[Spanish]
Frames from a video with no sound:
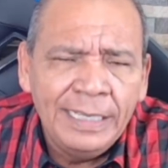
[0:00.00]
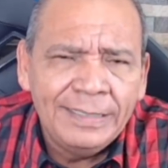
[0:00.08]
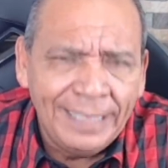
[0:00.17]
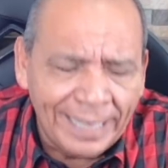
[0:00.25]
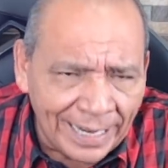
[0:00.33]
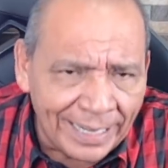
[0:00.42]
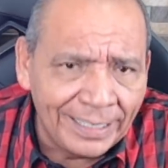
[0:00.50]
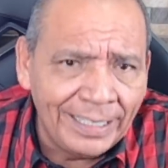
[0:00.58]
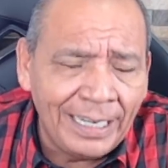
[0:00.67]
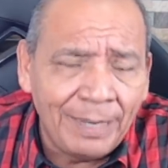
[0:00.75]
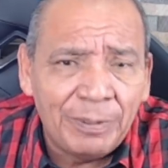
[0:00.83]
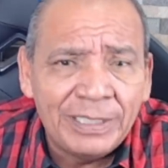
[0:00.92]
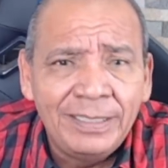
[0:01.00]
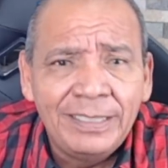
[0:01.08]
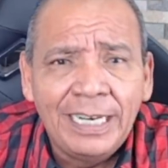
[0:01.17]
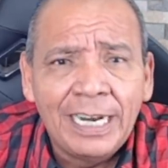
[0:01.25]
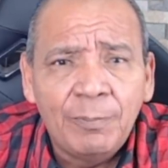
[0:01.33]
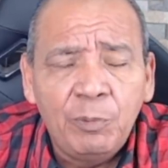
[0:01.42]
se queja de la presidencia
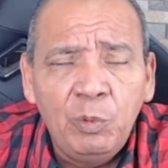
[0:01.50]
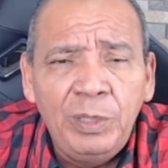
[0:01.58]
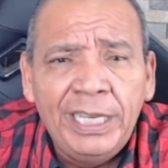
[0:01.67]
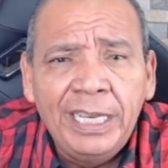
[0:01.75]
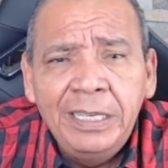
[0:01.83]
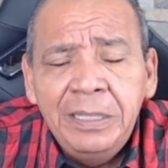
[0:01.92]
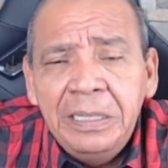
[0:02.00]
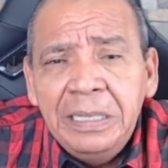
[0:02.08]
de la República,